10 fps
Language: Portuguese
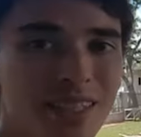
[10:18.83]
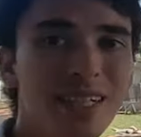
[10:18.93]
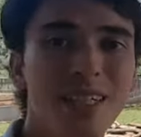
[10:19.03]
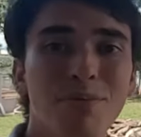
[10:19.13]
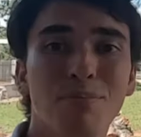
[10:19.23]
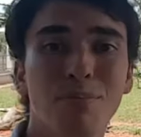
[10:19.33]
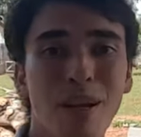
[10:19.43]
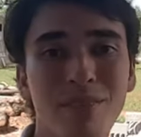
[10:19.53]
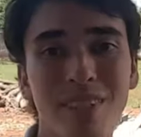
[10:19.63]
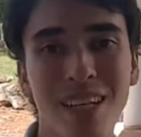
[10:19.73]
E aí,
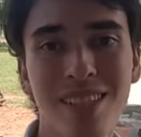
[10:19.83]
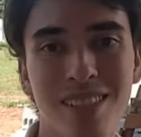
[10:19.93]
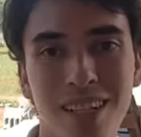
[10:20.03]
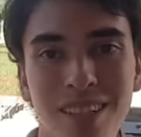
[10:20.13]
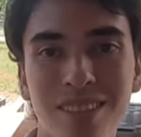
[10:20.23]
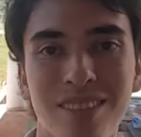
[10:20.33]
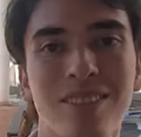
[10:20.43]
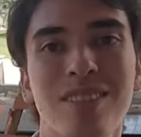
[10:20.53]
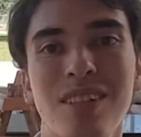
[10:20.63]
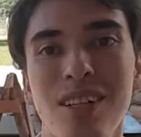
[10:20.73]
para finalizar,
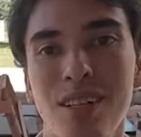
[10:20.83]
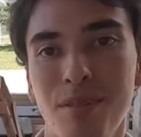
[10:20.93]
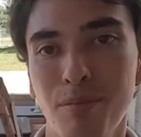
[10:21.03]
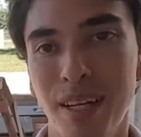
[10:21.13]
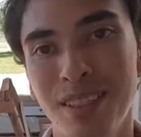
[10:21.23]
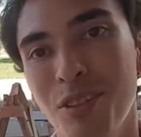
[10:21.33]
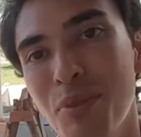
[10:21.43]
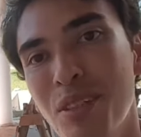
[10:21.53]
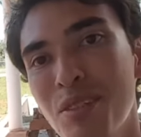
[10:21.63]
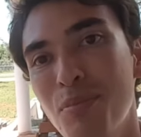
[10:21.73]
mas não
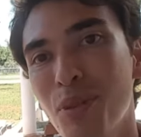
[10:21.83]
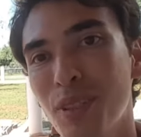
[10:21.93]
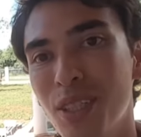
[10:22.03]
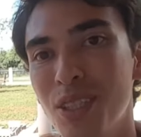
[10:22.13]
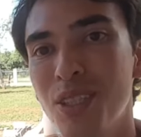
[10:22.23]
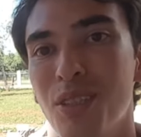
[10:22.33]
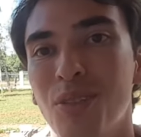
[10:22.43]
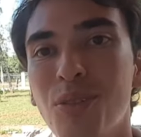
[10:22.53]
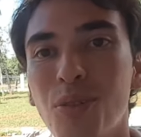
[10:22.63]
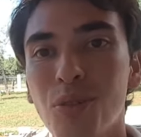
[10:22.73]
menos importante,
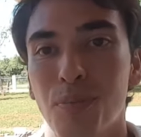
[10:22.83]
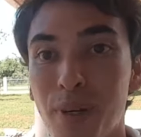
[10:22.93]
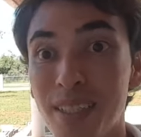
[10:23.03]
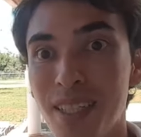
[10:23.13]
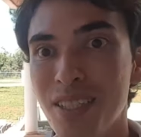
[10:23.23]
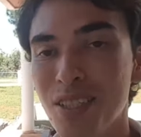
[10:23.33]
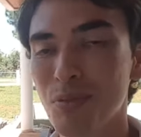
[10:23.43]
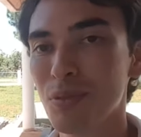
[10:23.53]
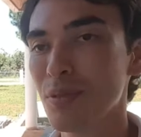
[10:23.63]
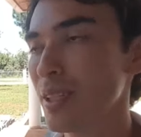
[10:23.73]
o
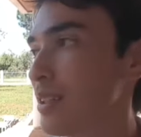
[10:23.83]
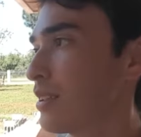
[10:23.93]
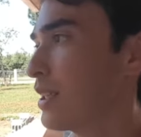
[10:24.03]
paisagismo, né?